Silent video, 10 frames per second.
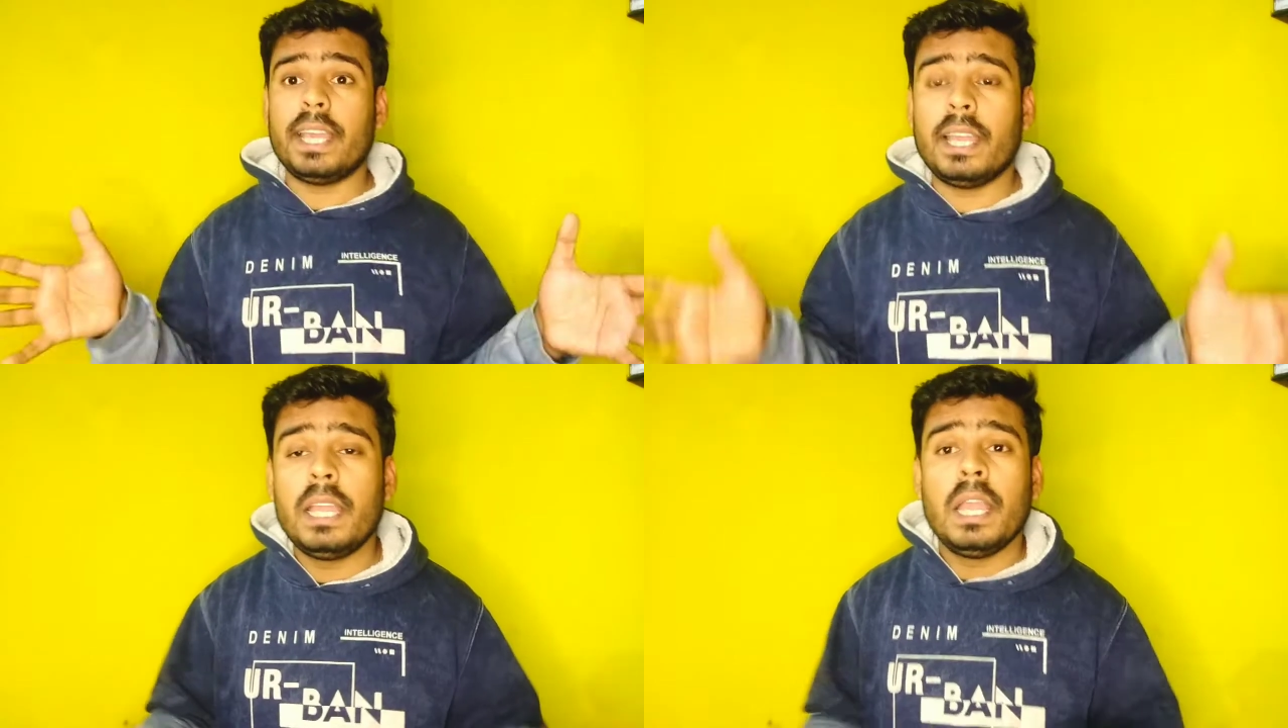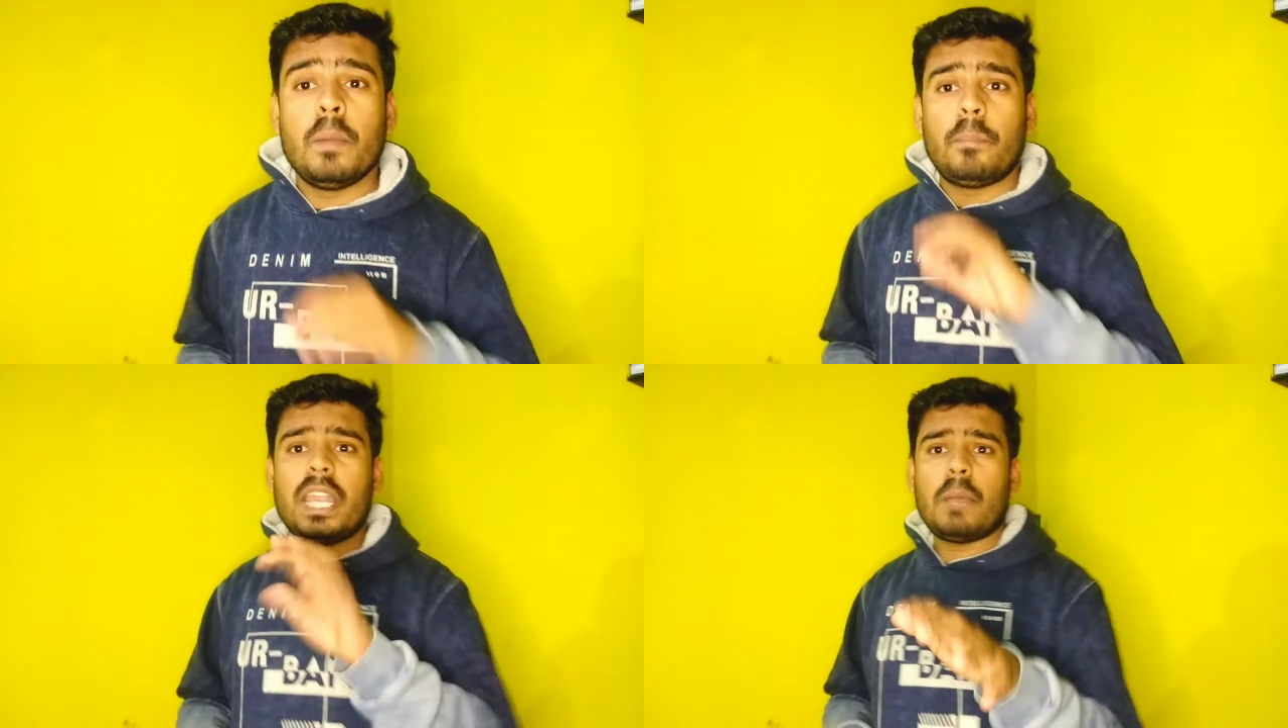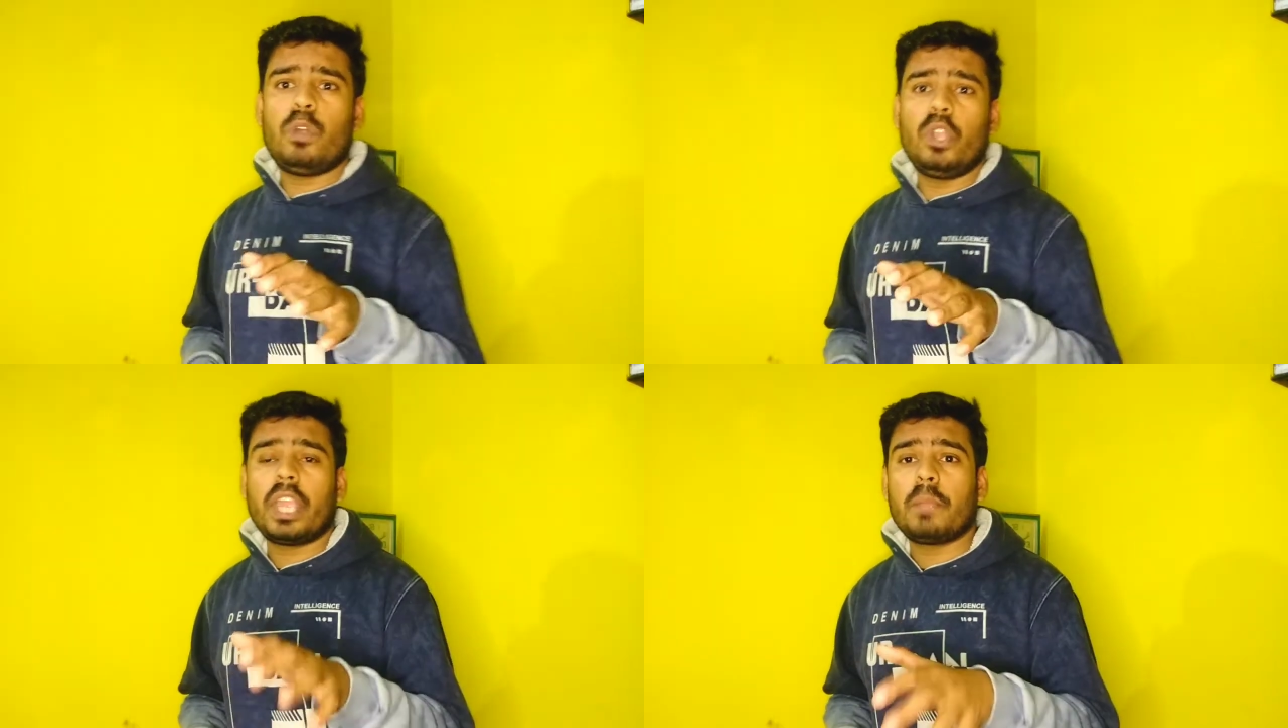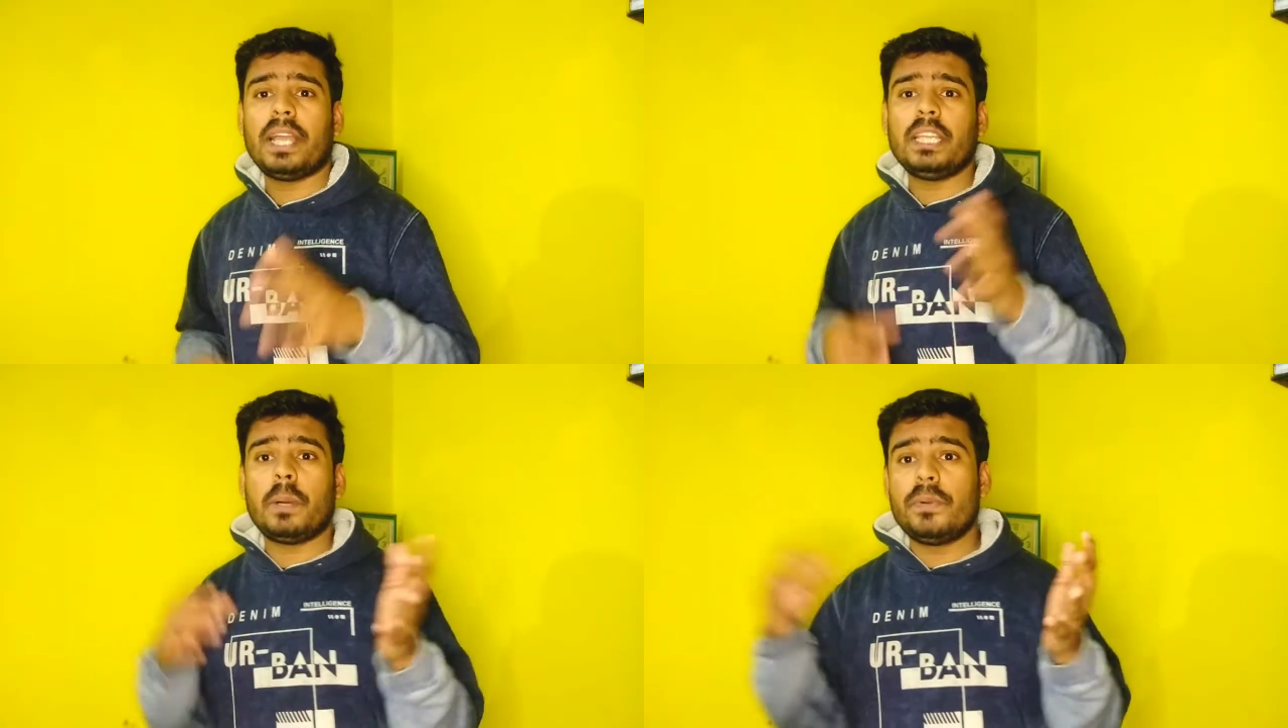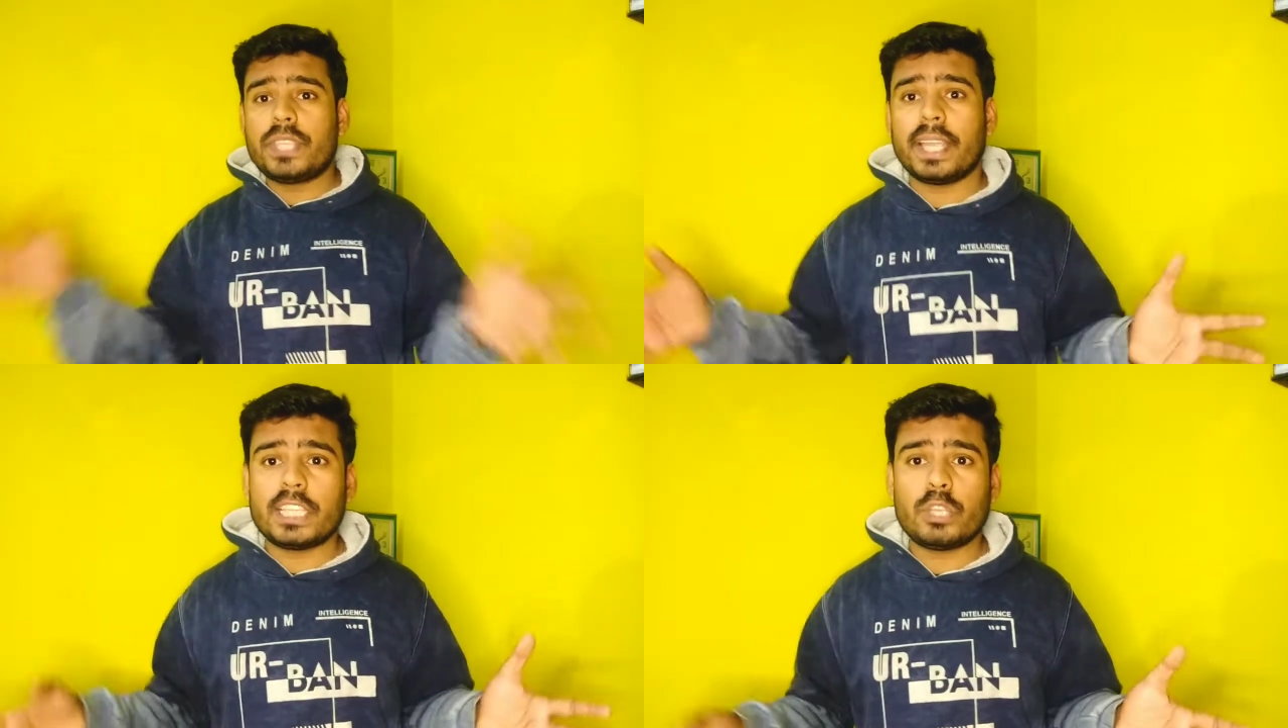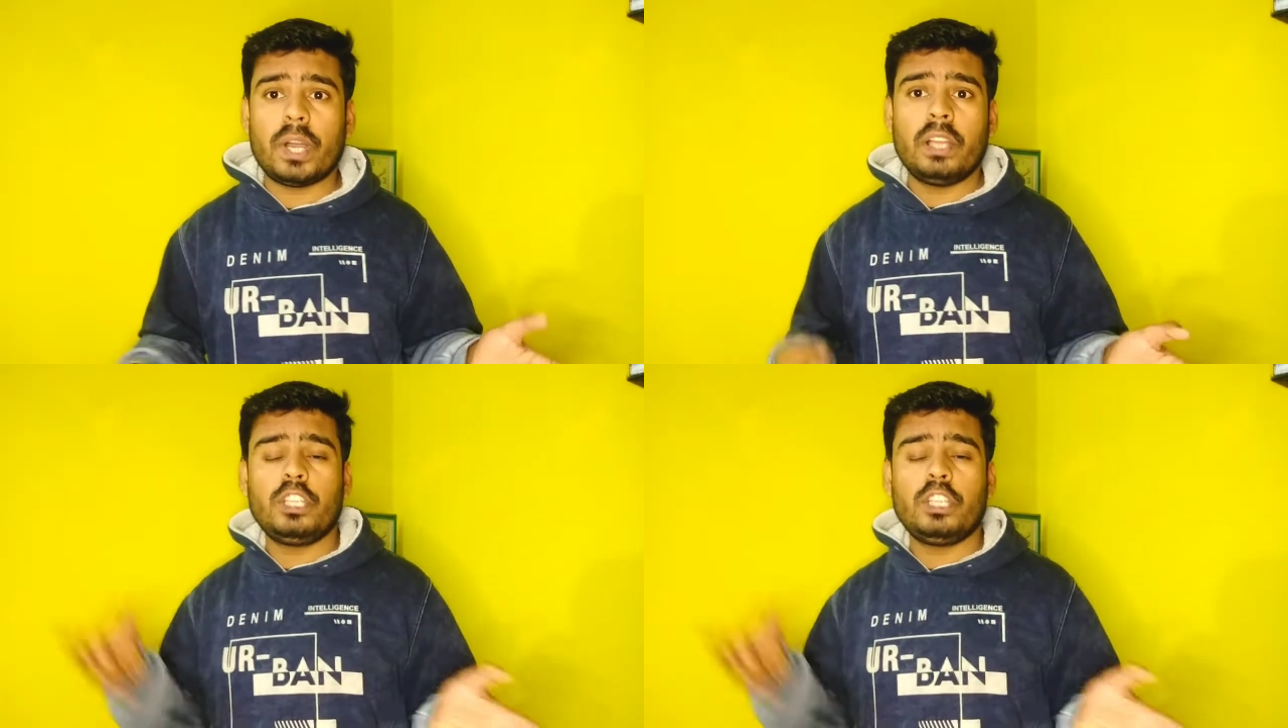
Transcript: है बट आप बोलोगे कि भाई ये भविष्य कैसे हुआ